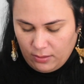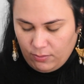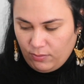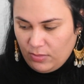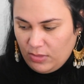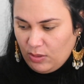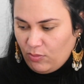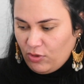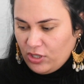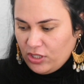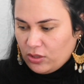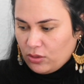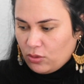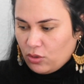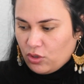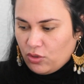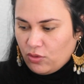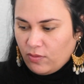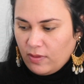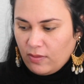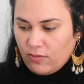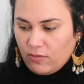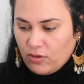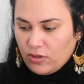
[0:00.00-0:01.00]
Mais moi ce que
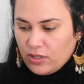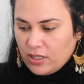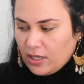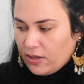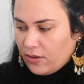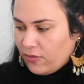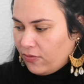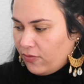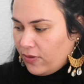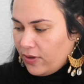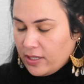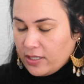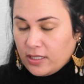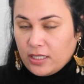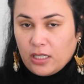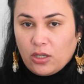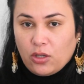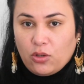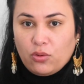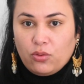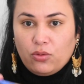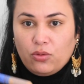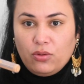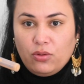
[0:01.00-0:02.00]
je vais venir faire c'est
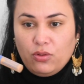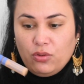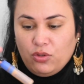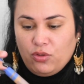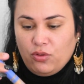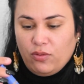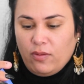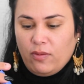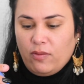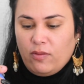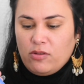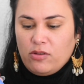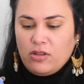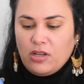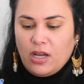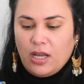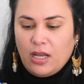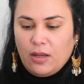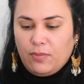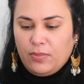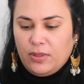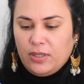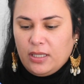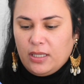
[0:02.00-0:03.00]
que je vais
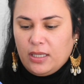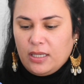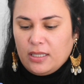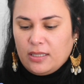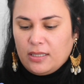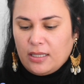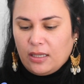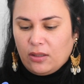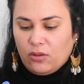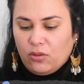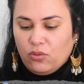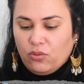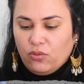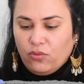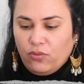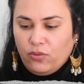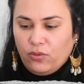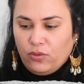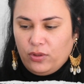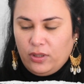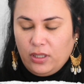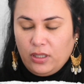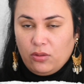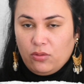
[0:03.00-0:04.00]
venir appliquer cette
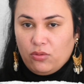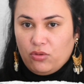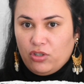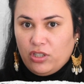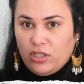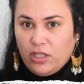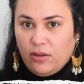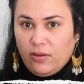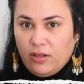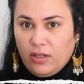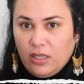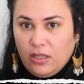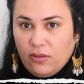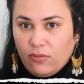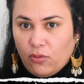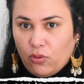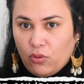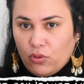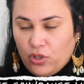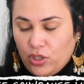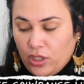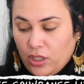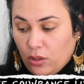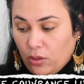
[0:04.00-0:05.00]
nouveauté de chez Yves
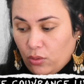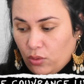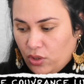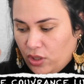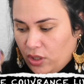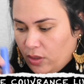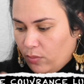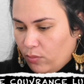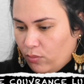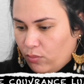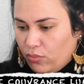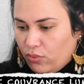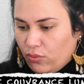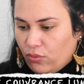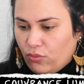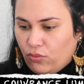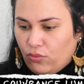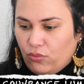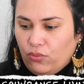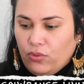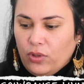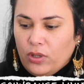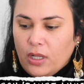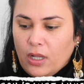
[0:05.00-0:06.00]
Rocher que j'aime beaucoup.